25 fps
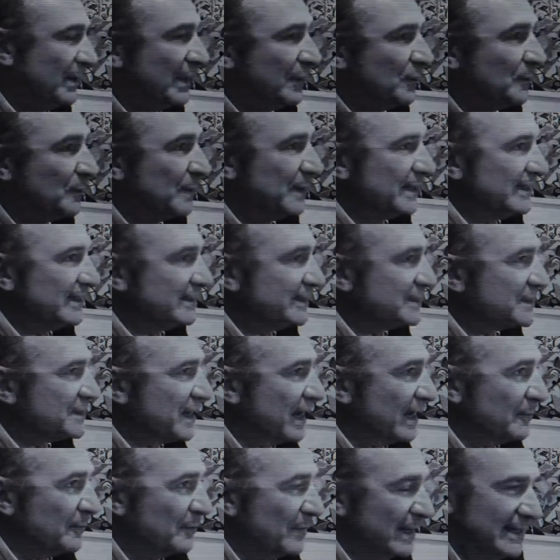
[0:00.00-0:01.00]
que los
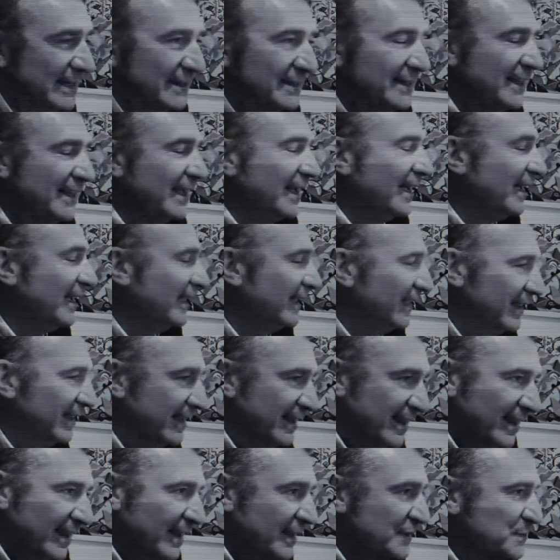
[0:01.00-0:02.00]
productos, aplicaciones y eso que,
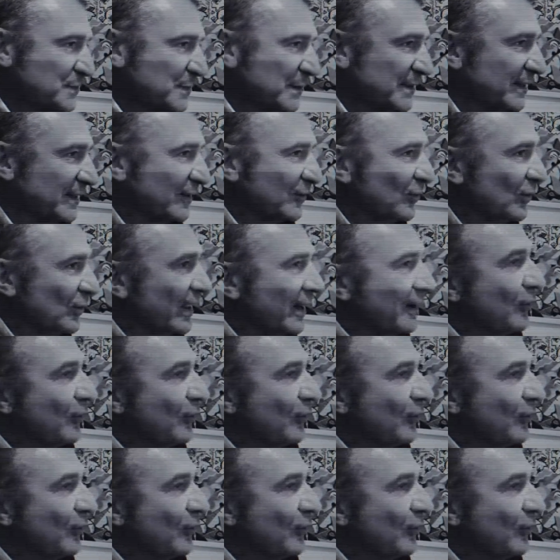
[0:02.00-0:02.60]
se, que, nos